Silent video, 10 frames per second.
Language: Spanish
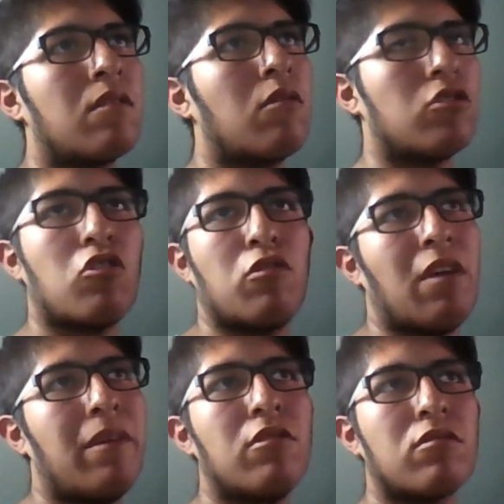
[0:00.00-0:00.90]
Cuando estoy con mis
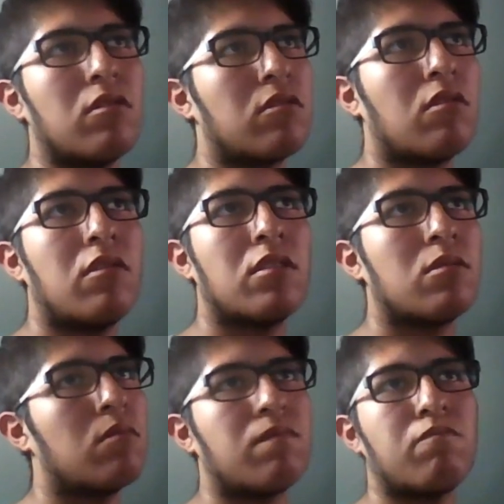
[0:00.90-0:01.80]
amigos, cuando estoy con
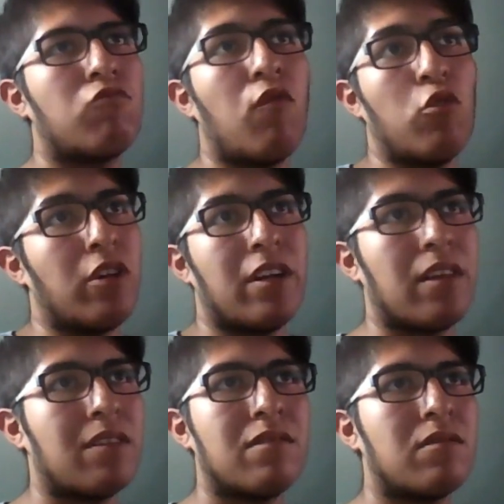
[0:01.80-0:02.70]
eso, no influye
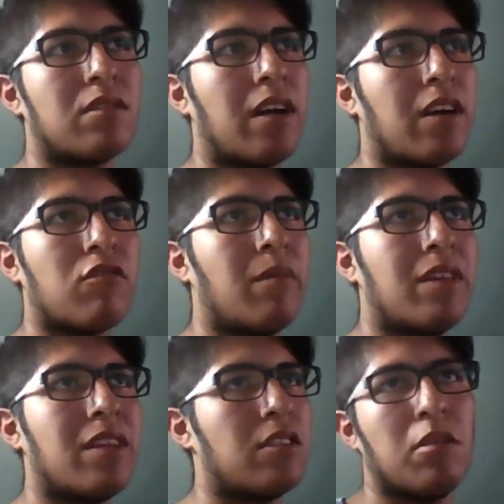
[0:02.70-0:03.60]
nada. O sea,
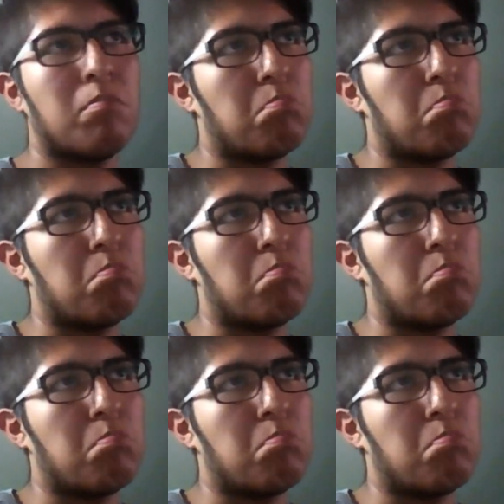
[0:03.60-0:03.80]
actualmente sí